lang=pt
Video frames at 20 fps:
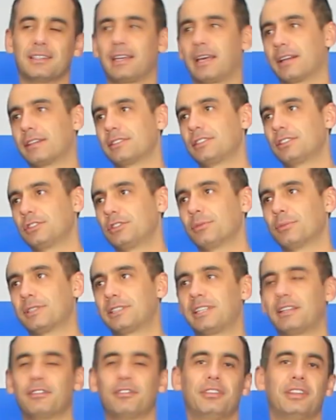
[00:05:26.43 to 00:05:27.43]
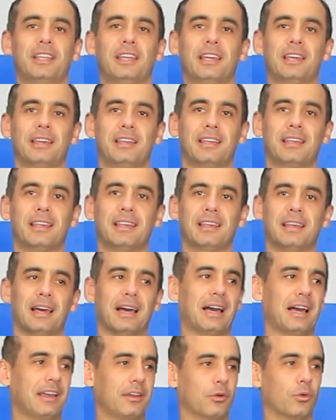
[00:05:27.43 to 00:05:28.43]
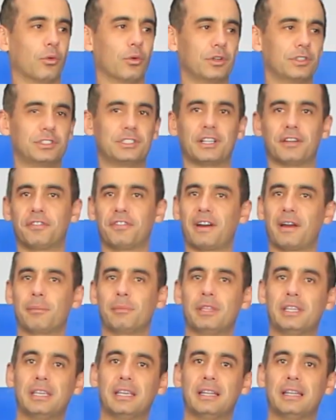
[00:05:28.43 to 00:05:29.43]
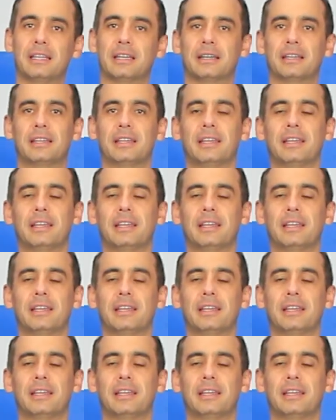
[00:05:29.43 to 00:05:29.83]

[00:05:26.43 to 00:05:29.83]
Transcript: quero assistir uma TV, ah, hoje a família,